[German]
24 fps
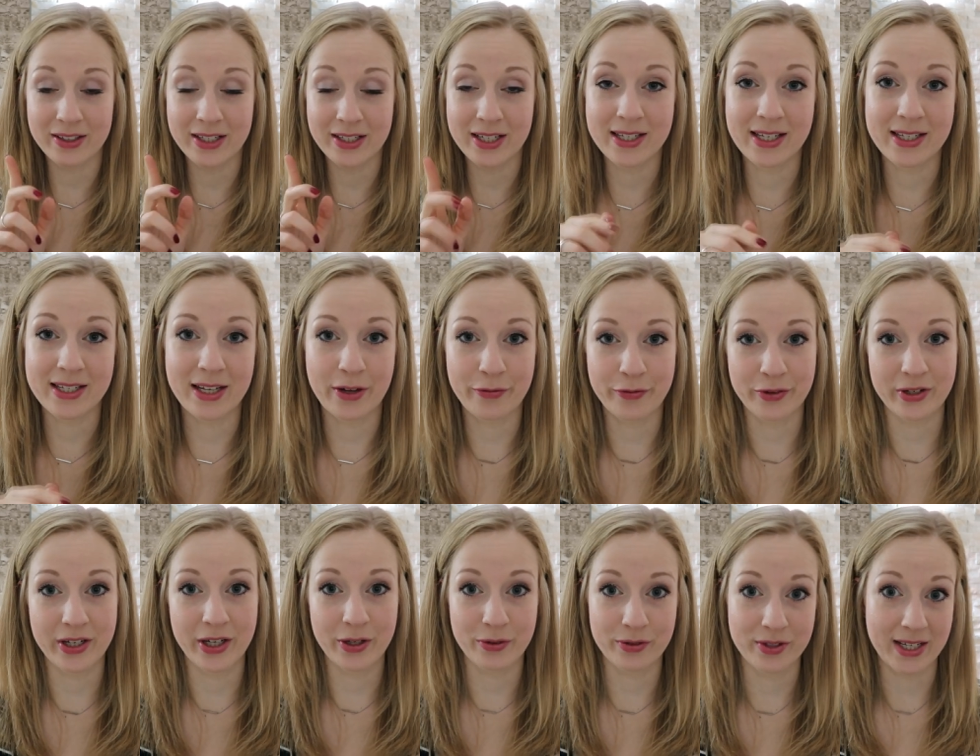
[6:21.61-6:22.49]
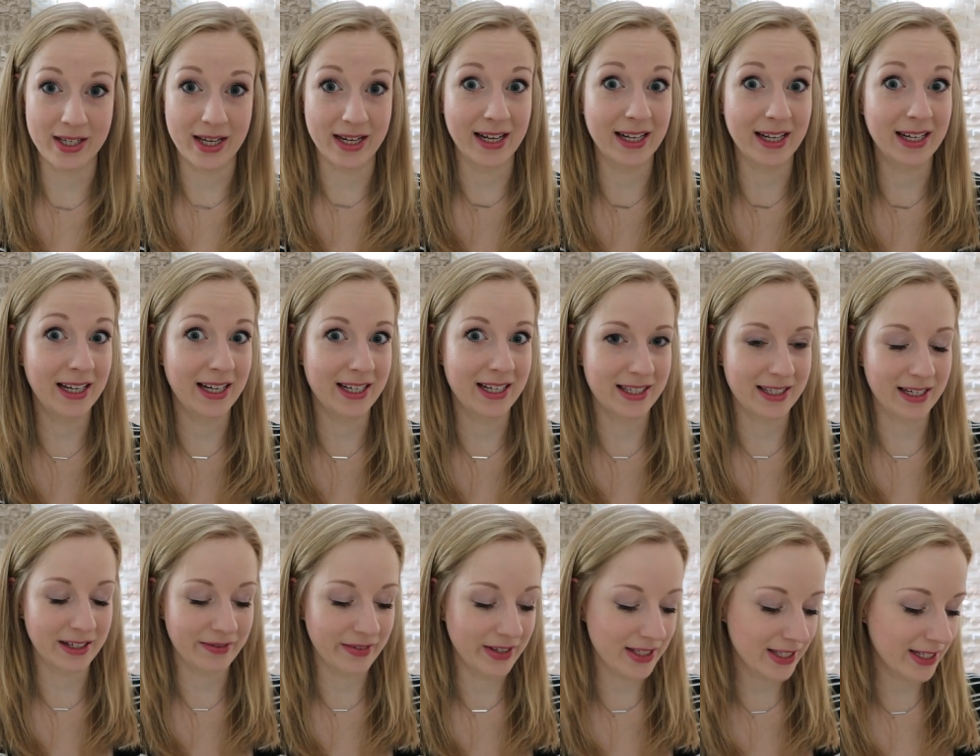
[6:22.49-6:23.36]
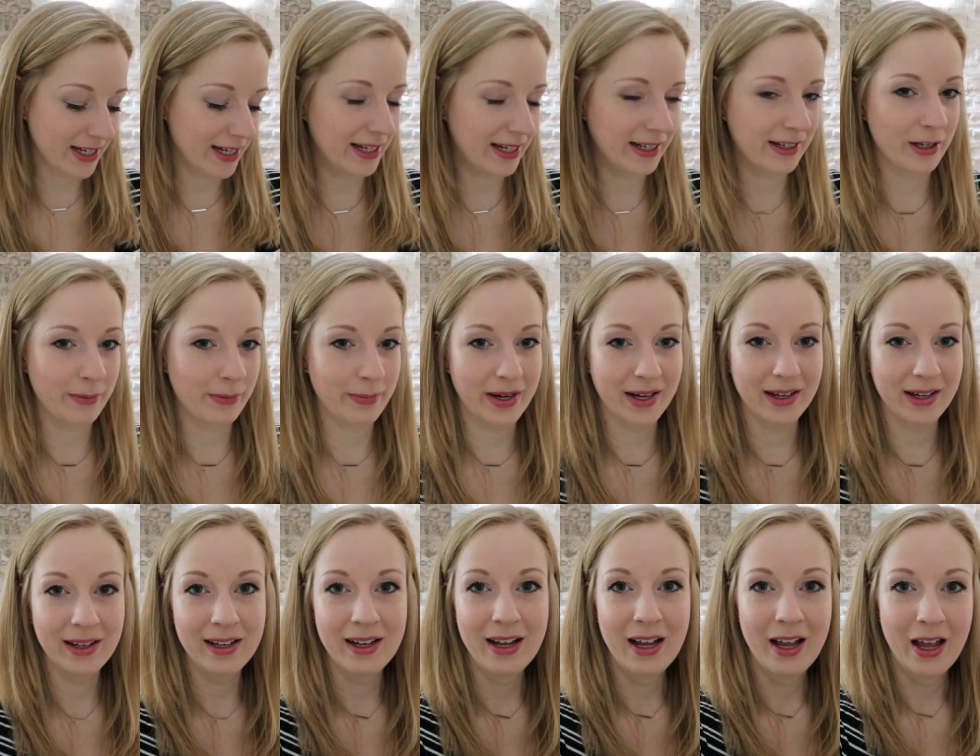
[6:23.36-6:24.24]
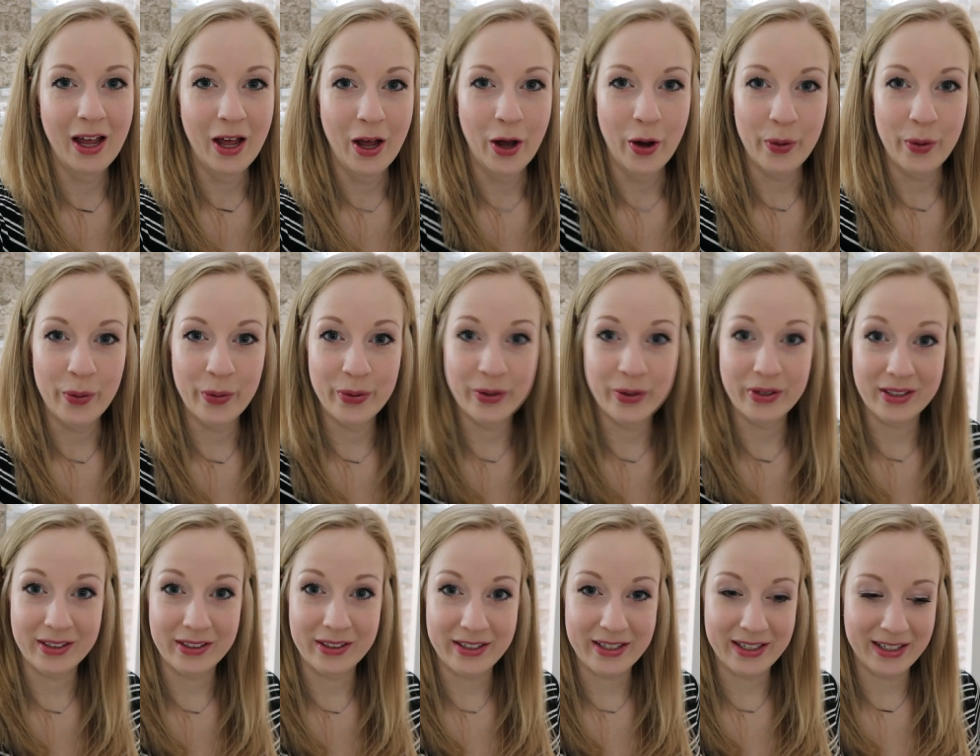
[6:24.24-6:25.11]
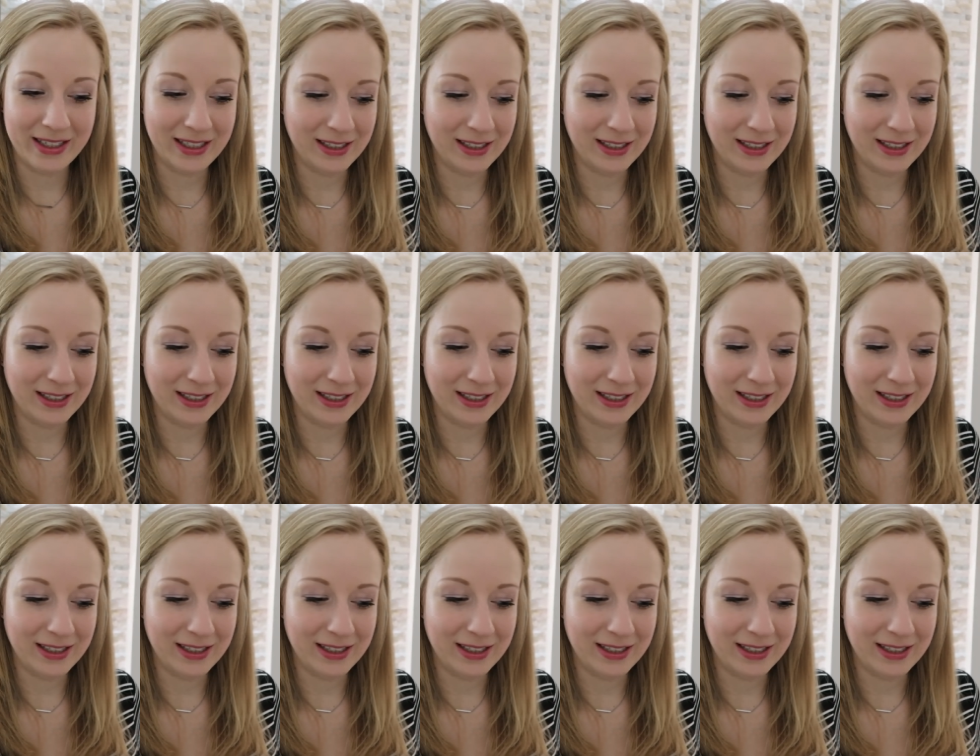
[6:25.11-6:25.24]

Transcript: dieses Jahr für Nino seinen allerersten Adventskalender mache. Und, ähm...